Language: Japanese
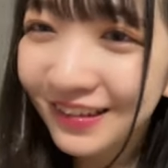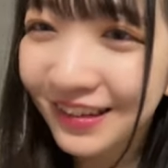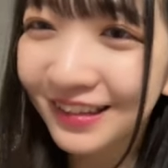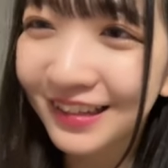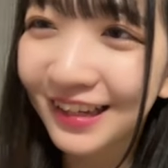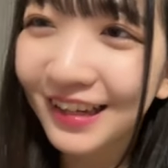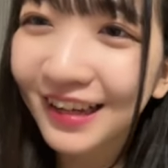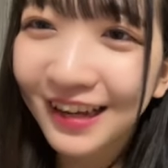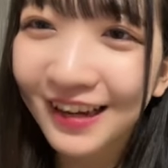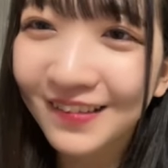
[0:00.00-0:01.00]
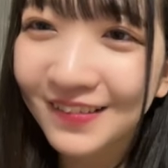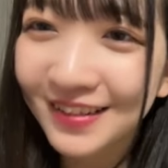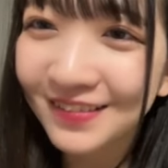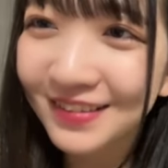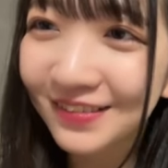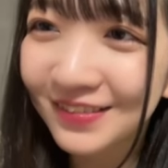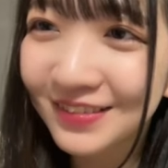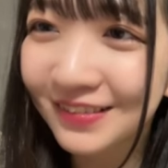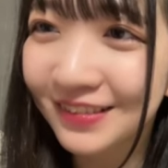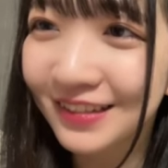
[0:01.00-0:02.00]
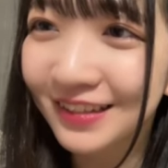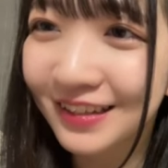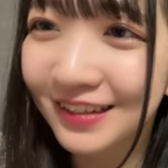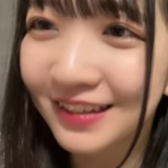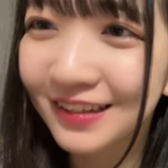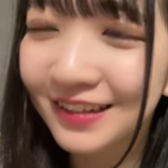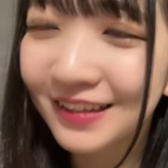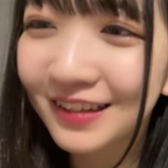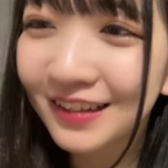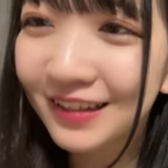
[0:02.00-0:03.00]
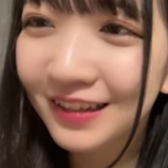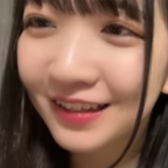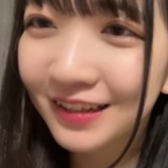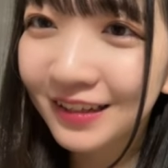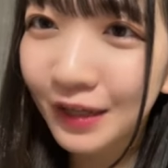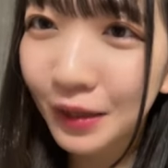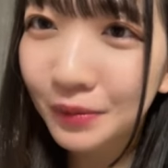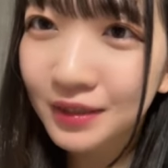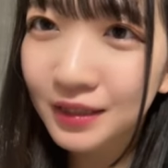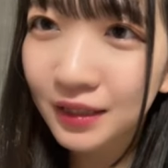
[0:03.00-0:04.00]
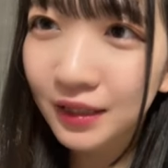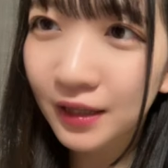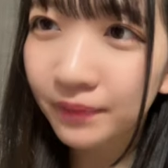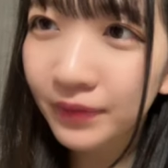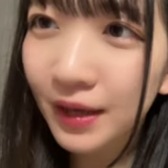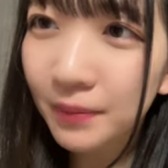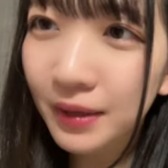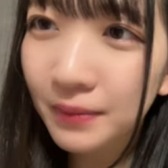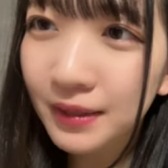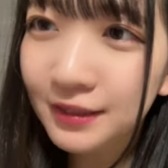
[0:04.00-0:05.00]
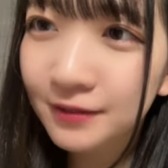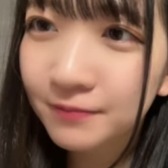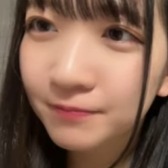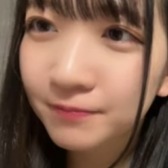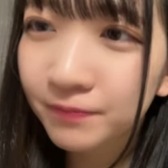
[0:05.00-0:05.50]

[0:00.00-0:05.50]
よかった早めにみんな押し込んでくれたかな頑張さんたい頑張ります